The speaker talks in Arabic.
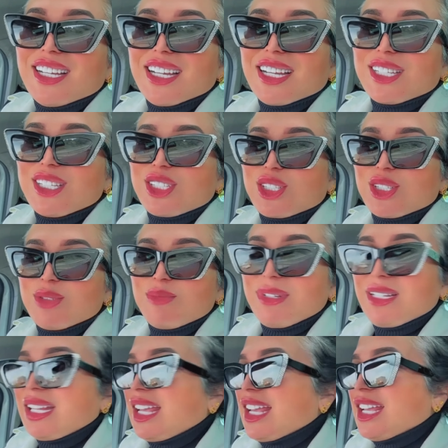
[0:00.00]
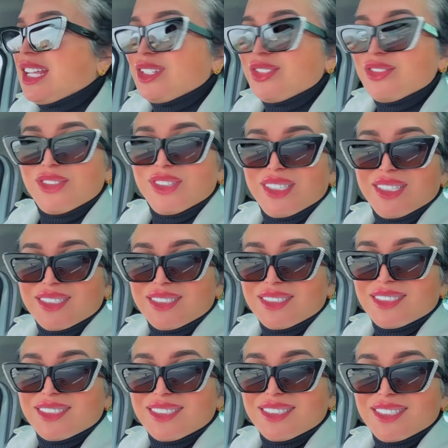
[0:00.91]
خديتهم من الفي
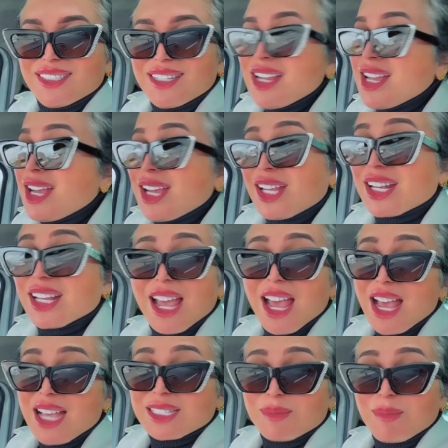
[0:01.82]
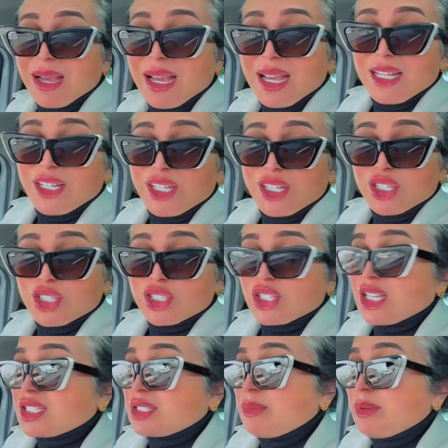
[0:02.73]
رخاص ما غاليش
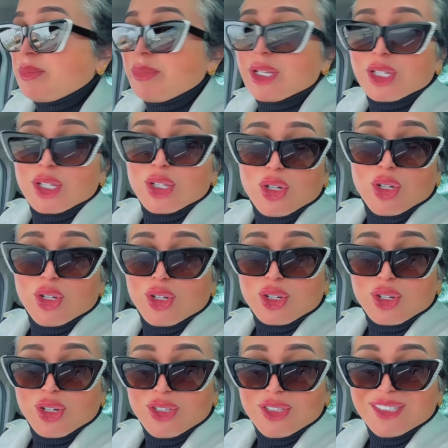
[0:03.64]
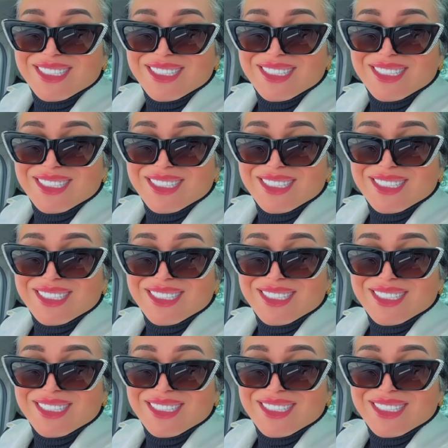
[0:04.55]
غا 800 الاورو